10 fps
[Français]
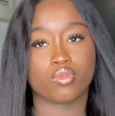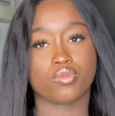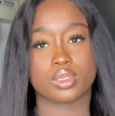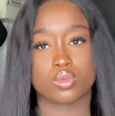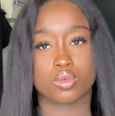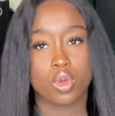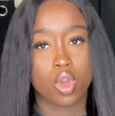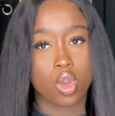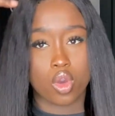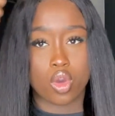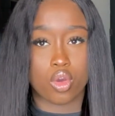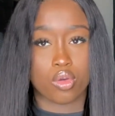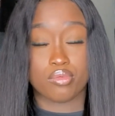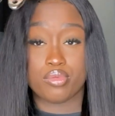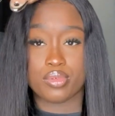De toute façon, euh,
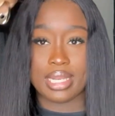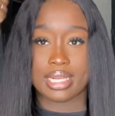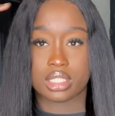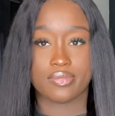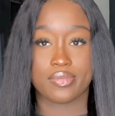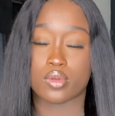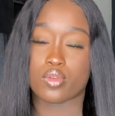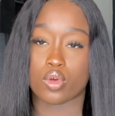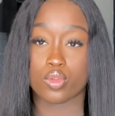vous voyez la différence